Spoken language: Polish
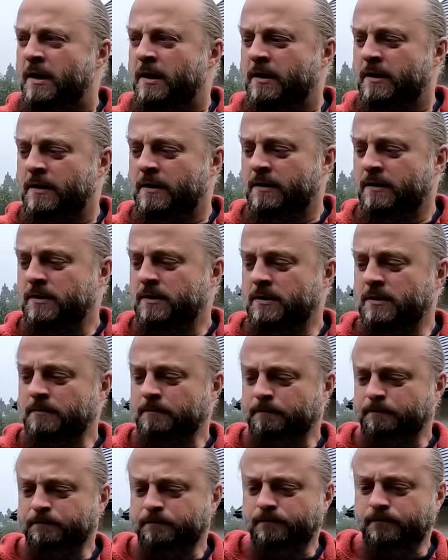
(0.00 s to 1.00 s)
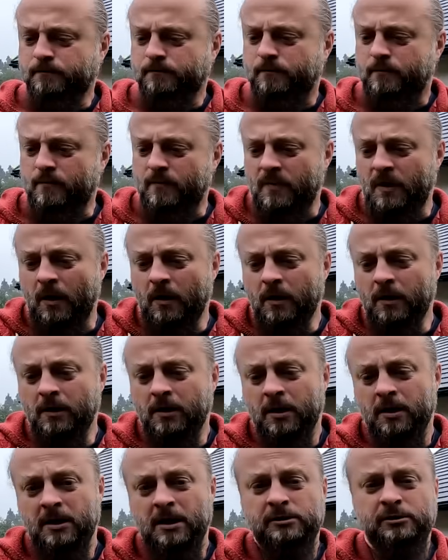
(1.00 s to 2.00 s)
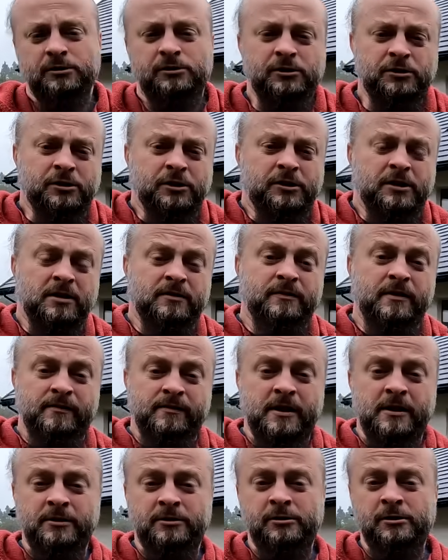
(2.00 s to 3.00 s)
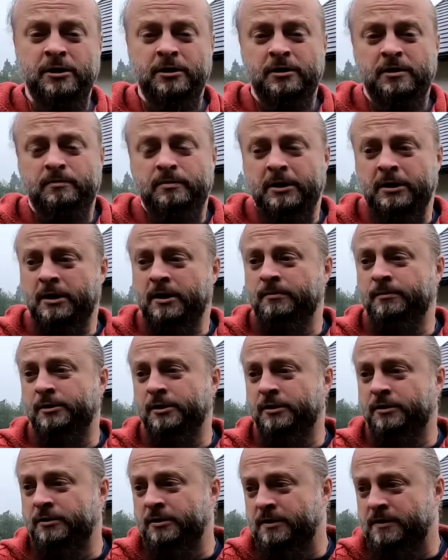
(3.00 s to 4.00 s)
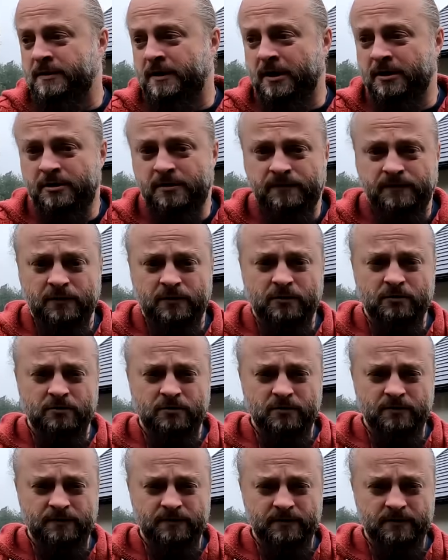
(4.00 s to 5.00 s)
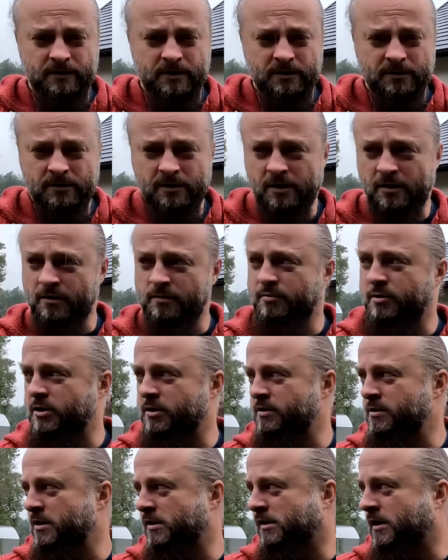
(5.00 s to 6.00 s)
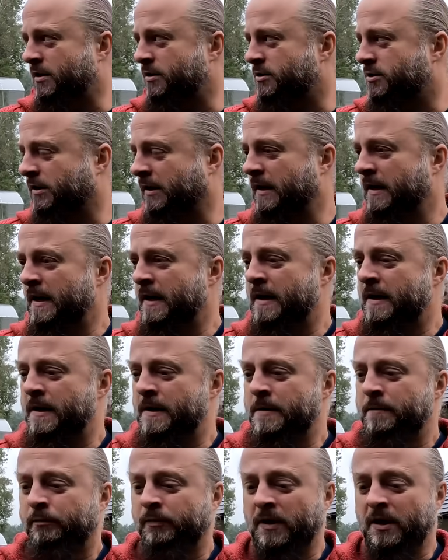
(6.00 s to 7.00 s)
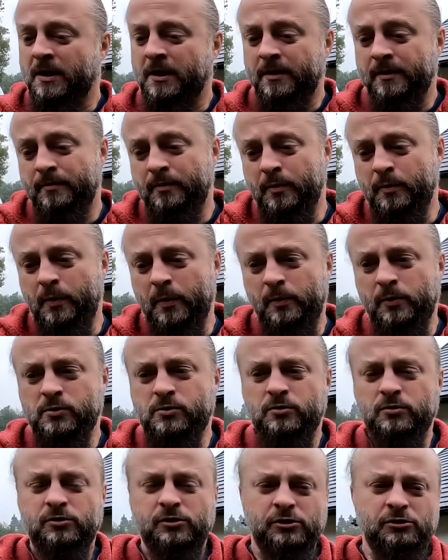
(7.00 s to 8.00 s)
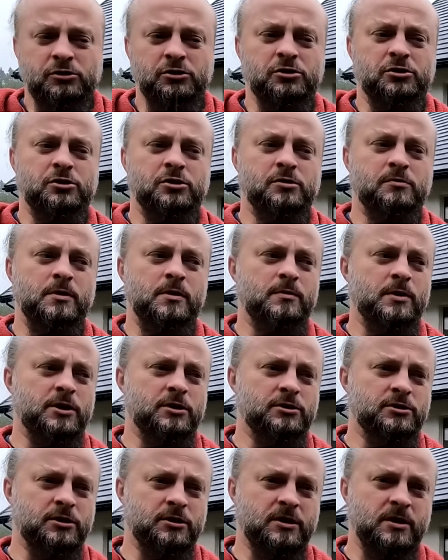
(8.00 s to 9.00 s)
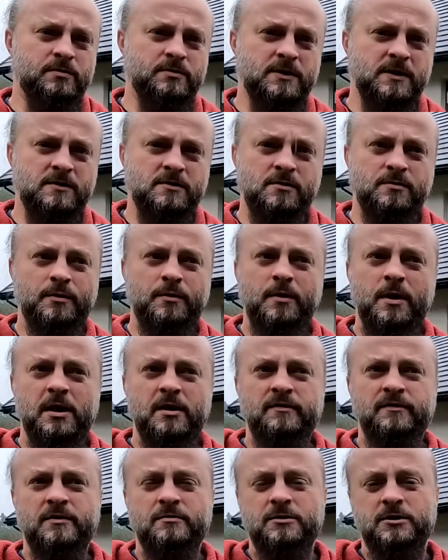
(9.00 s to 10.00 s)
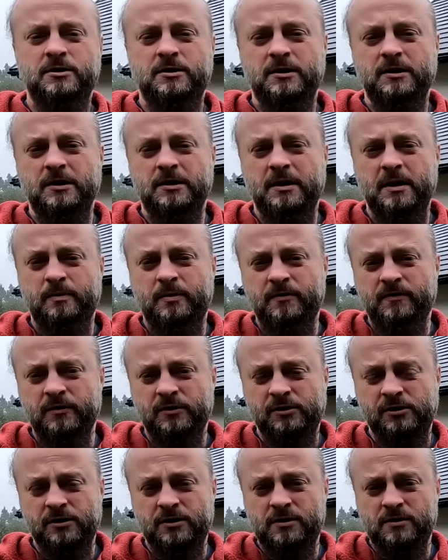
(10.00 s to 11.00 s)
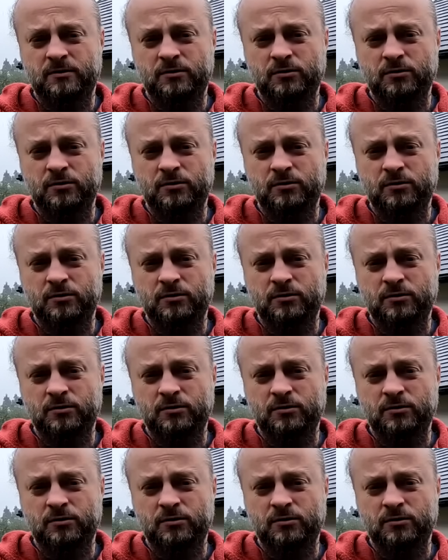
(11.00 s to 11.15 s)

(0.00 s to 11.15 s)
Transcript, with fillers: Y, I E, ja się cieszę tak wewnętrznie, nie biegam, nie, nie skaczę fikołków, nie, nie robię, nie tańczę. E, po prostu cieszę się, że mam jakiś etap za sobą, ale wiem, że tych etapów jeszcze jest